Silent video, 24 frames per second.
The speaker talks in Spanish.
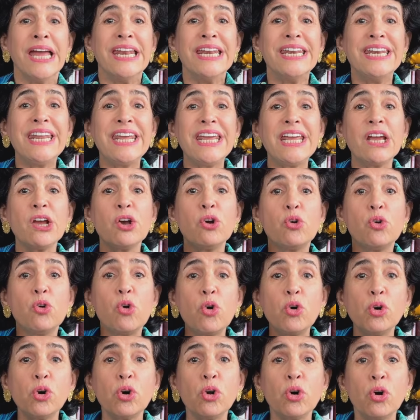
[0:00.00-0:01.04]

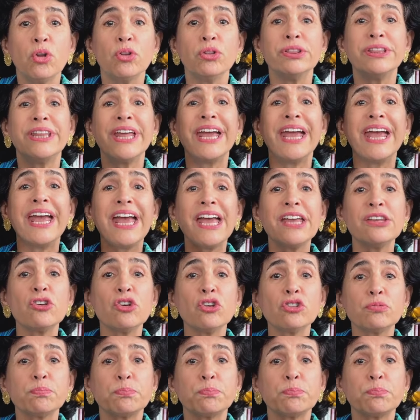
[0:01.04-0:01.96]
ninguno de ellos